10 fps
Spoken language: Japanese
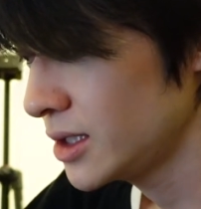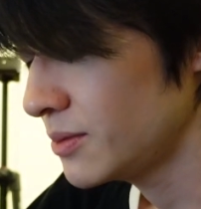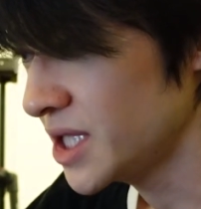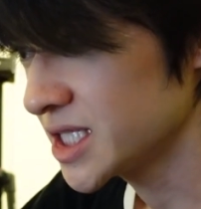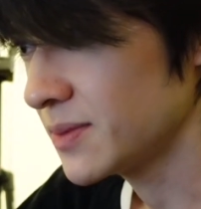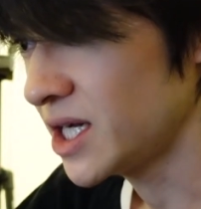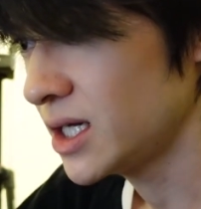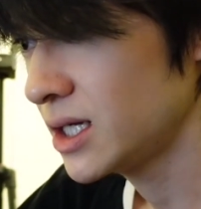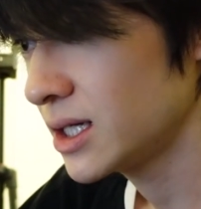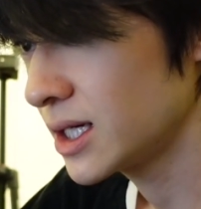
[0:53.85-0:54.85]
皆様、
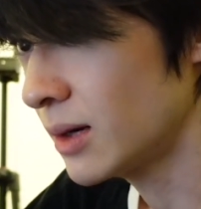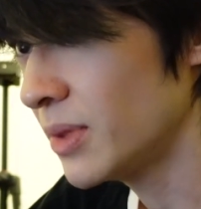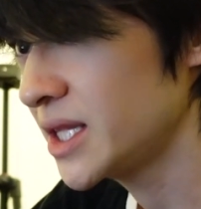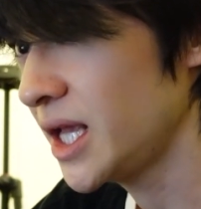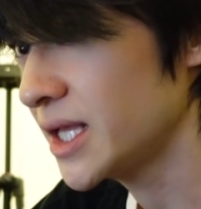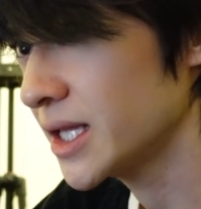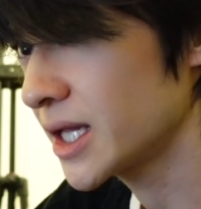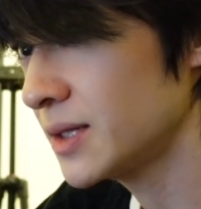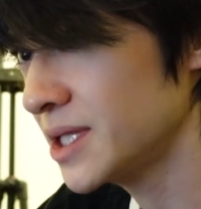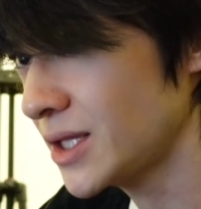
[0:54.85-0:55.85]
頑張っていただ
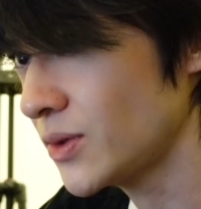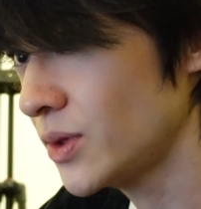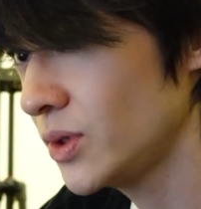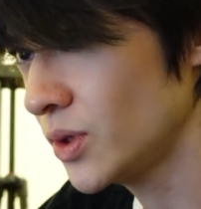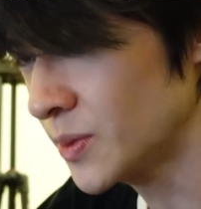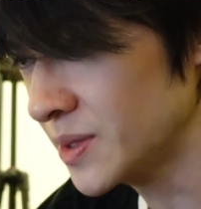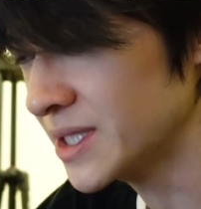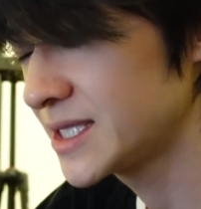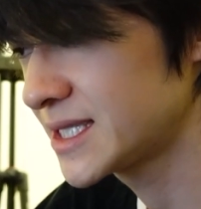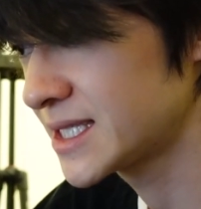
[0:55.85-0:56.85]
ければなと思いま
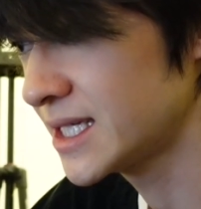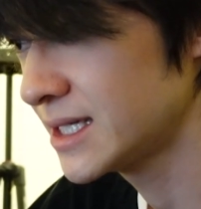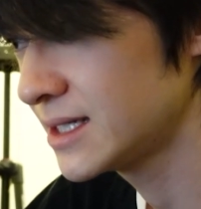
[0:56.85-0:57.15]
す。